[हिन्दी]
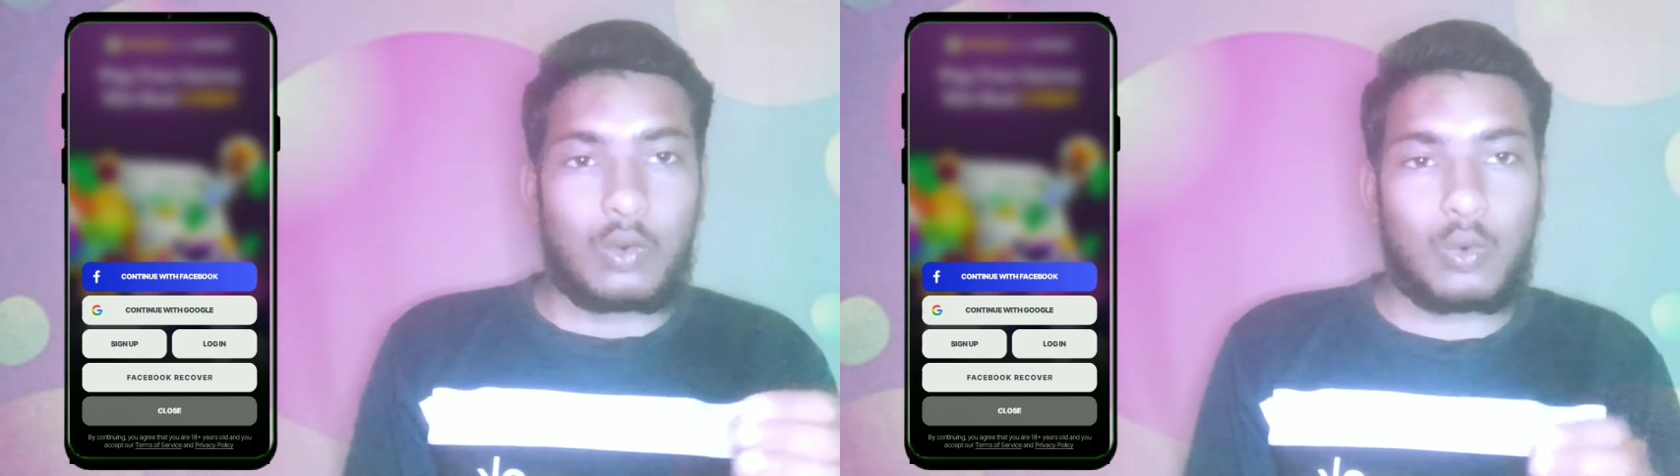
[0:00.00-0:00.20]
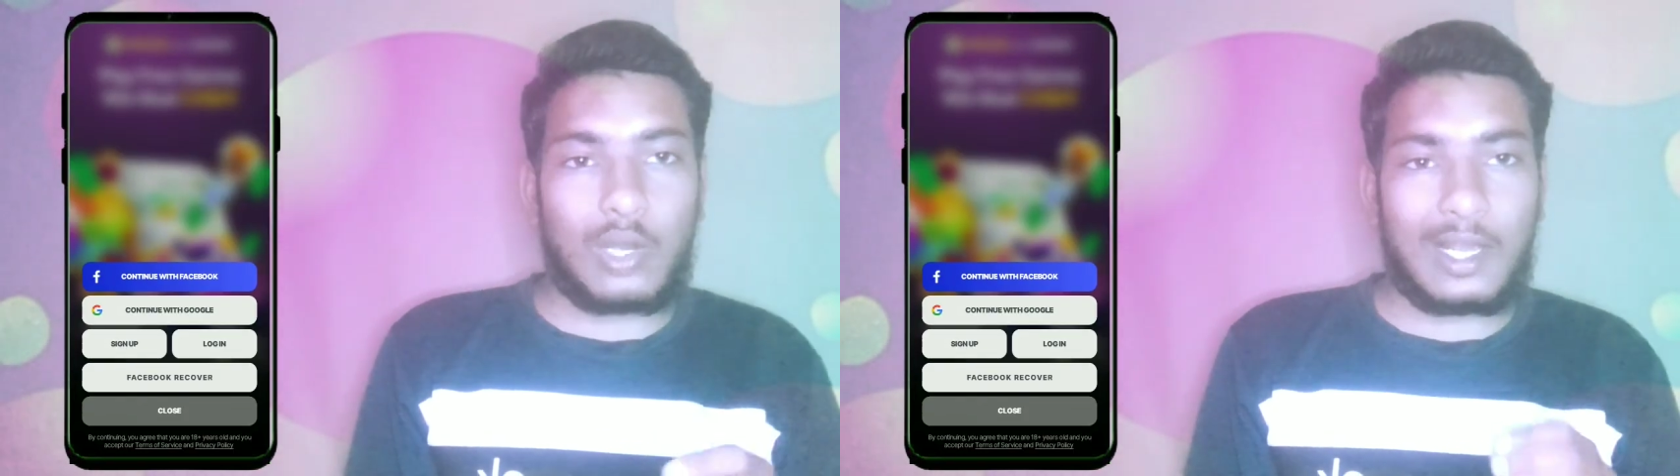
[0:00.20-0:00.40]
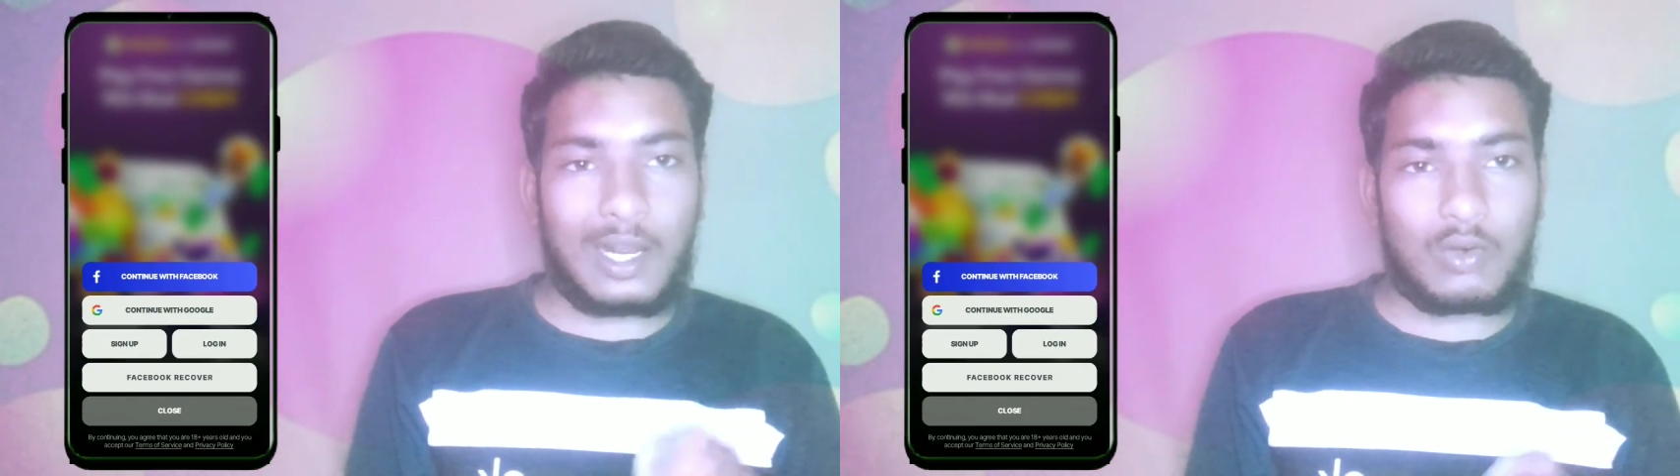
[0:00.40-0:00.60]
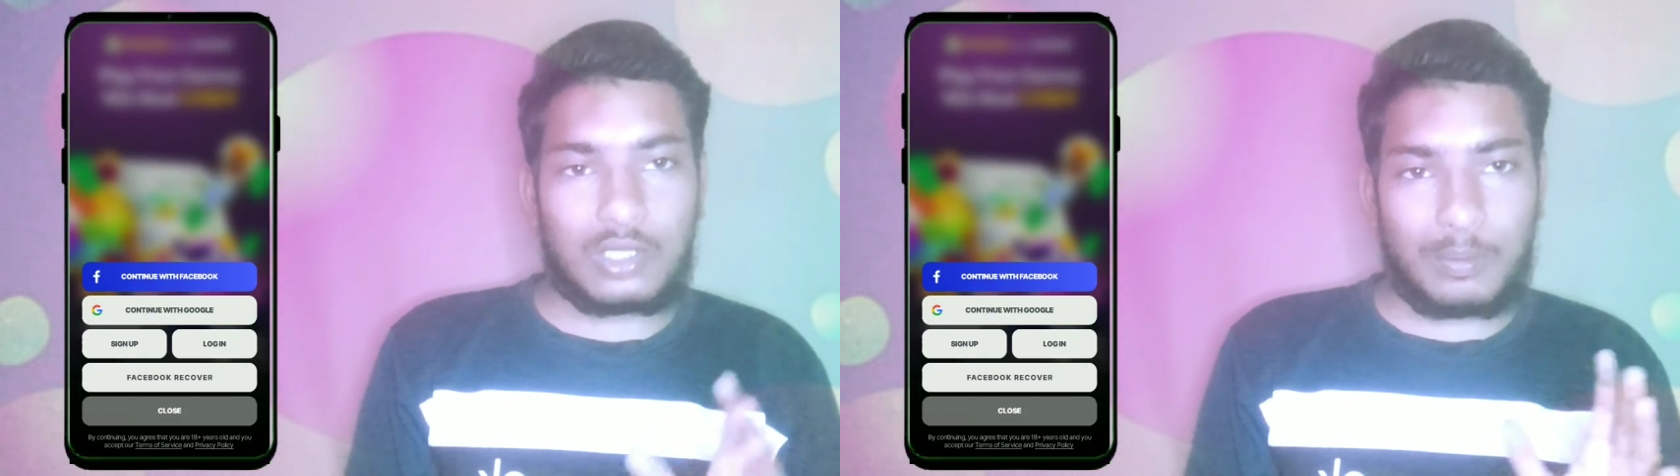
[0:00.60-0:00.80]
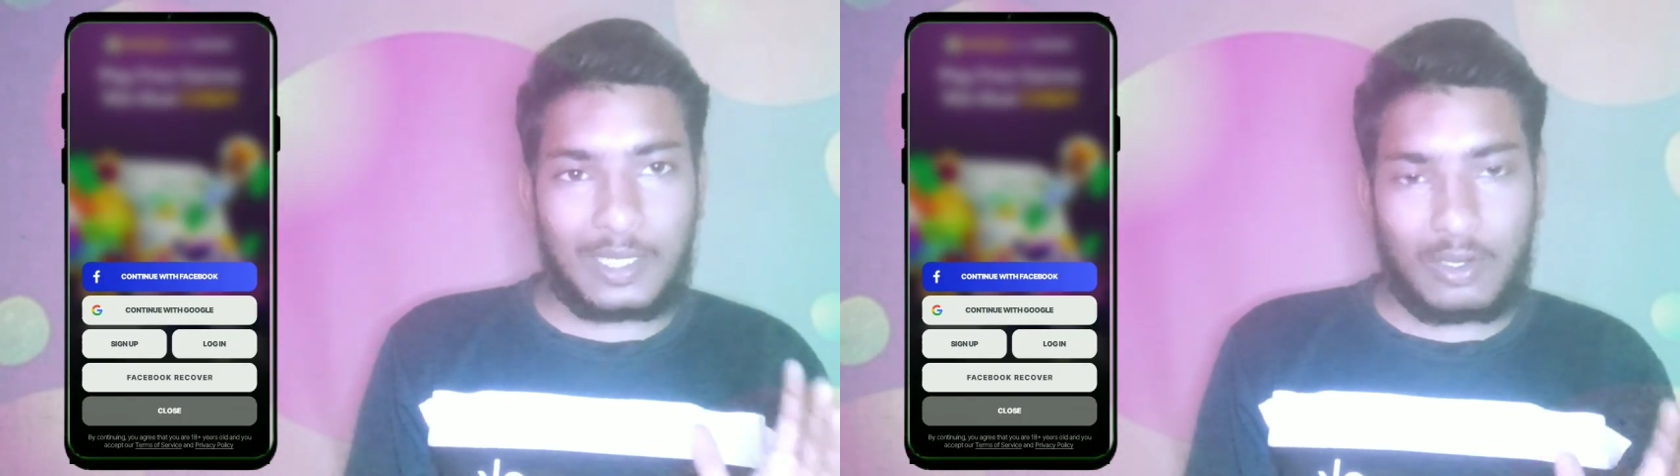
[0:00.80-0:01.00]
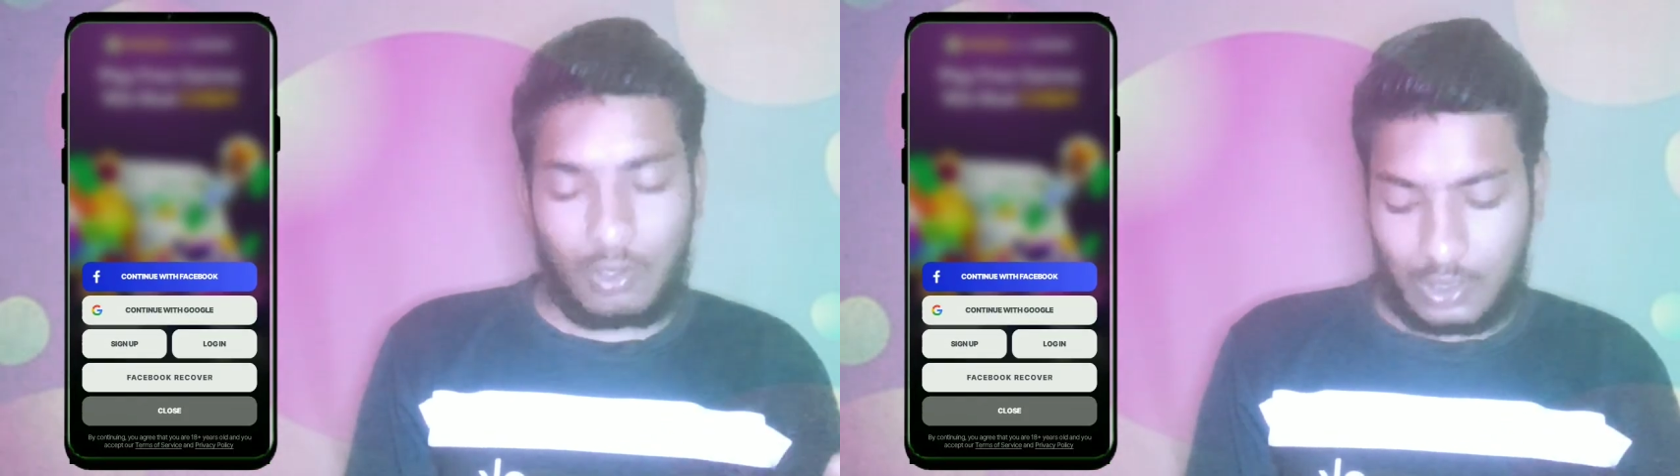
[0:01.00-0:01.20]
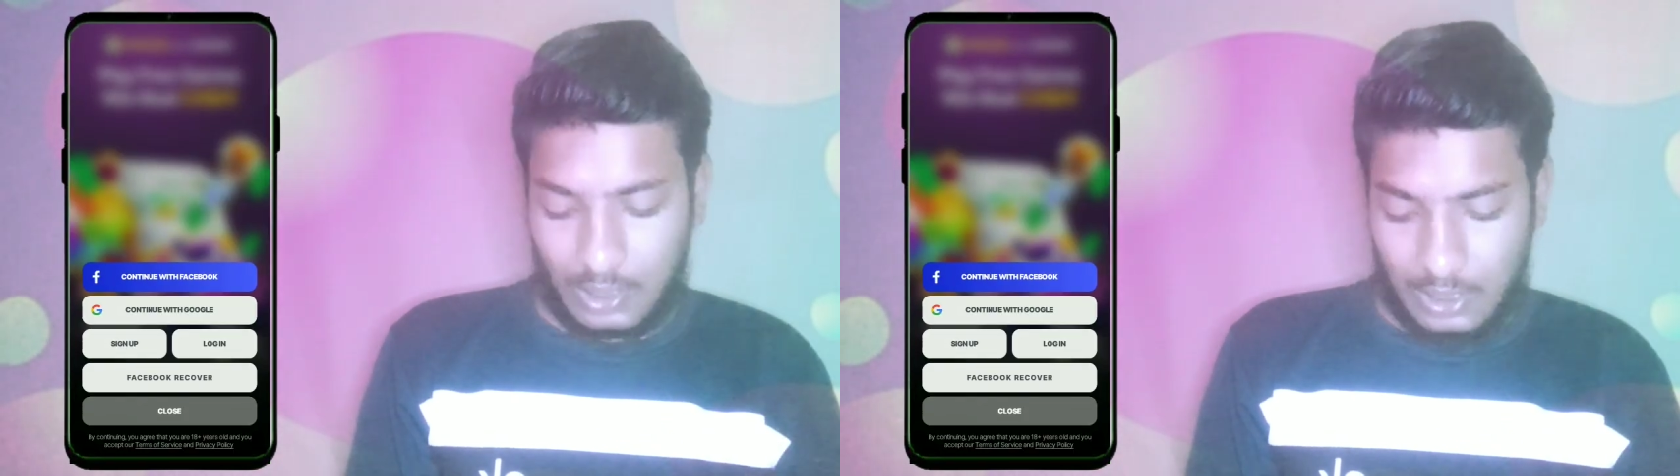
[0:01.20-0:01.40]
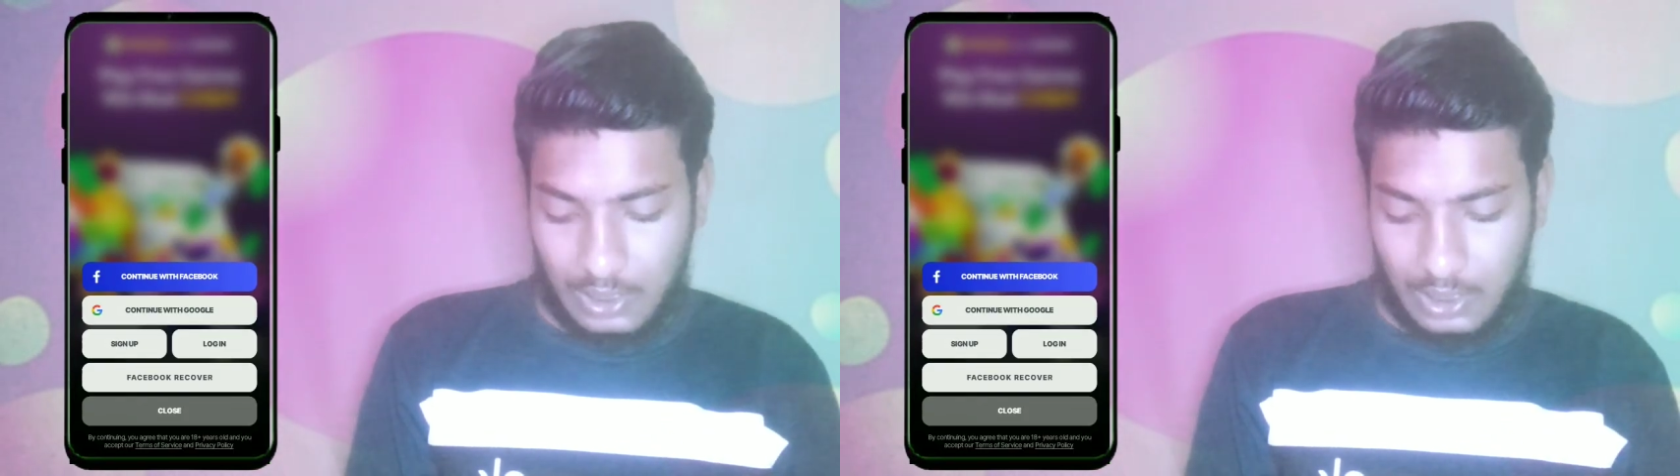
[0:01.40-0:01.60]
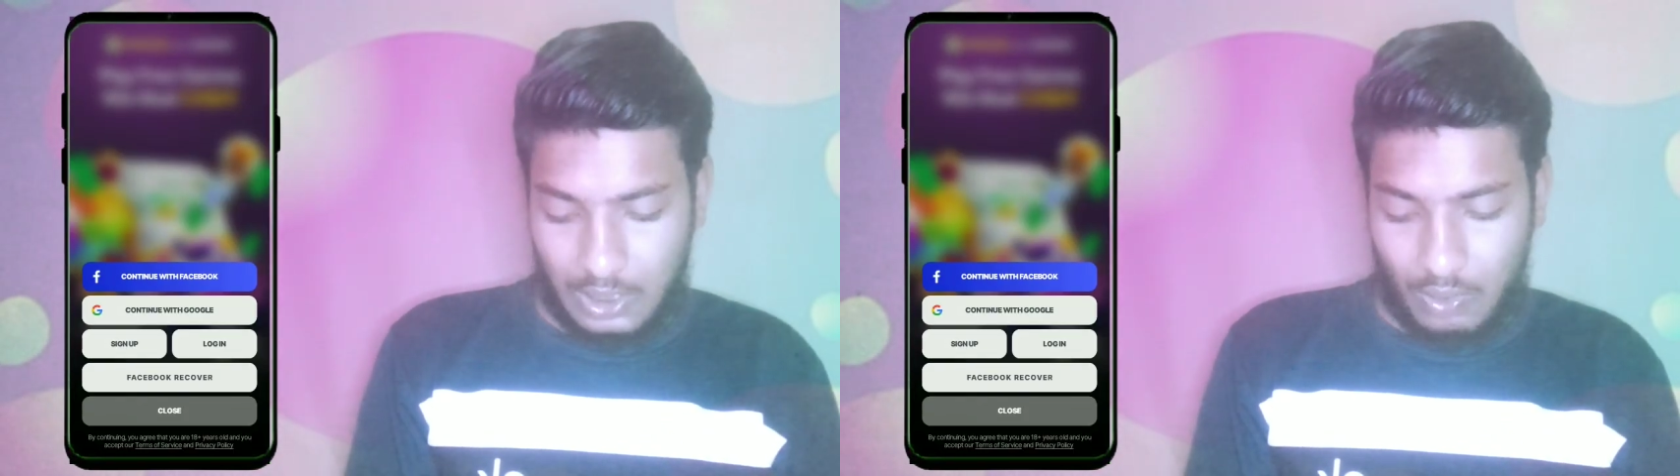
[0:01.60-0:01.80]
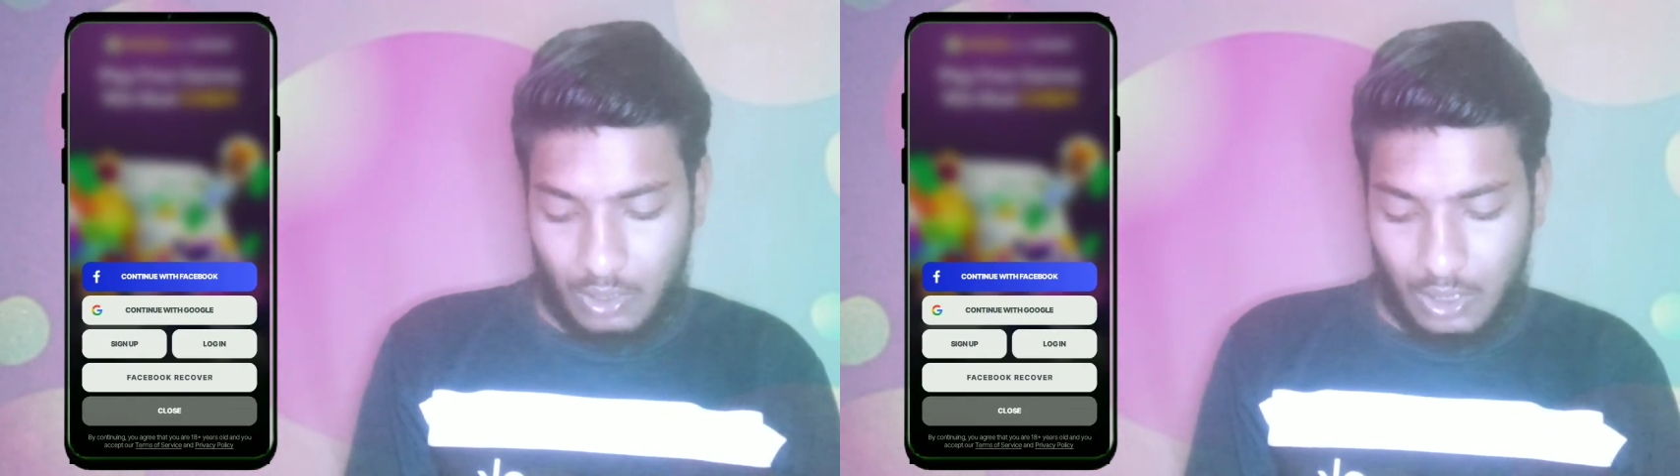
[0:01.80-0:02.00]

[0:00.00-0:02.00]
गूगल अकाउंट से अपने लॉगिन कर लीजिएगा ओके